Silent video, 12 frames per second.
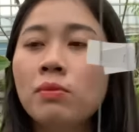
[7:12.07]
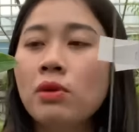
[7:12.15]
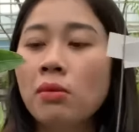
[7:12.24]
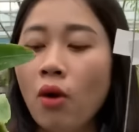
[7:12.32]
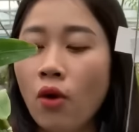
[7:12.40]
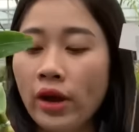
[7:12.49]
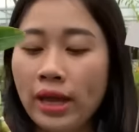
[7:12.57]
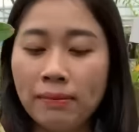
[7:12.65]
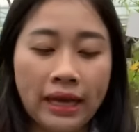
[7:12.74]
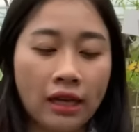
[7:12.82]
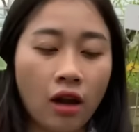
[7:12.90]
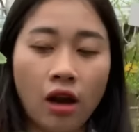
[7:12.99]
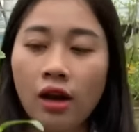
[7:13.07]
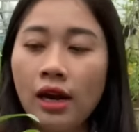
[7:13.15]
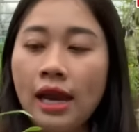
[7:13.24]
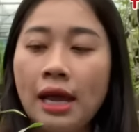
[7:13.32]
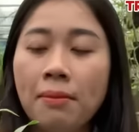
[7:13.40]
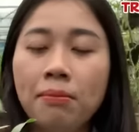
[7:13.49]
mười bốn em đang có
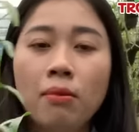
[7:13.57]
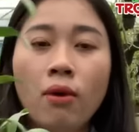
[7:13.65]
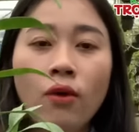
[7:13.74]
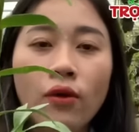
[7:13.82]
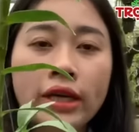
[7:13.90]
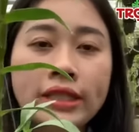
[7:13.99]
là một cái